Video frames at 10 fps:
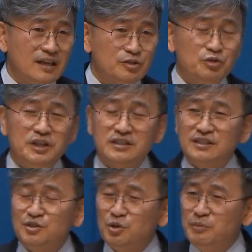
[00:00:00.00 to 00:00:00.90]
주위에
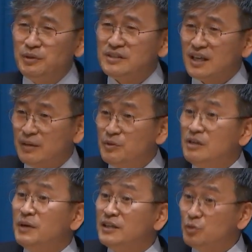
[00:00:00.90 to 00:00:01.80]
지치고 힘든
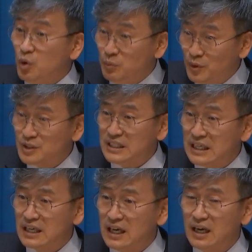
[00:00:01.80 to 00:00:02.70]
사람들을 많이
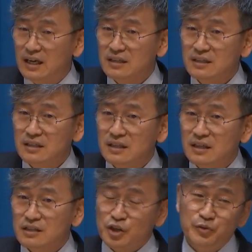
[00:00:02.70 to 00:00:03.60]
돌보시니까
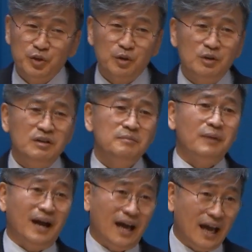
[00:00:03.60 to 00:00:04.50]
선교를
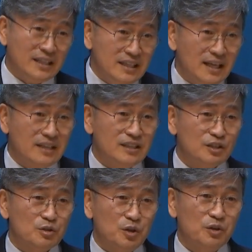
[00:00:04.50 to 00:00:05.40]
많이
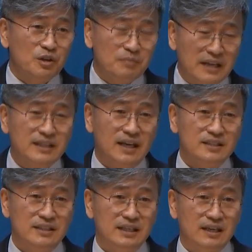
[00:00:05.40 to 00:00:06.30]
다니시고 선교를 많이
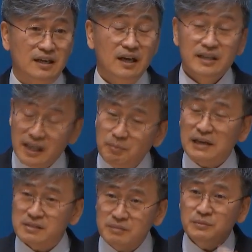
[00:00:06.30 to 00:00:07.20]
하시니까 예
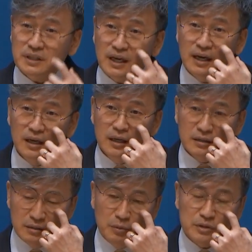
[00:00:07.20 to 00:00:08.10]
맞습니다.
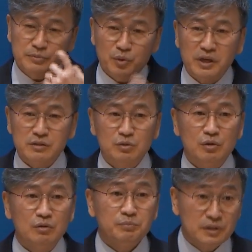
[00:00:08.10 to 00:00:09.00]
그런 모습
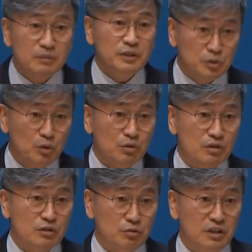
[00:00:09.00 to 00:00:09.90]
속에서도 믿음이 좋은
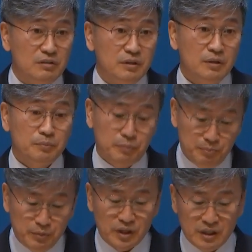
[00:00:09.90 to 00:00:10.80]
것을 우리는
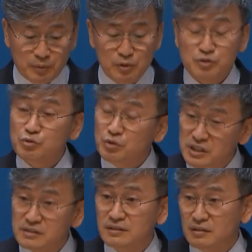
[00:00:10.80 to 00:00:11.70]
분명히 볼 수
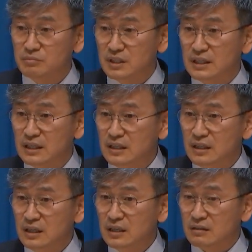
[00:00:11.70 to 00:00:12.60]
있을 겁니다.
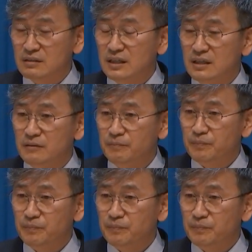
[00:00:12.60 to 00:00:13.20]
그러나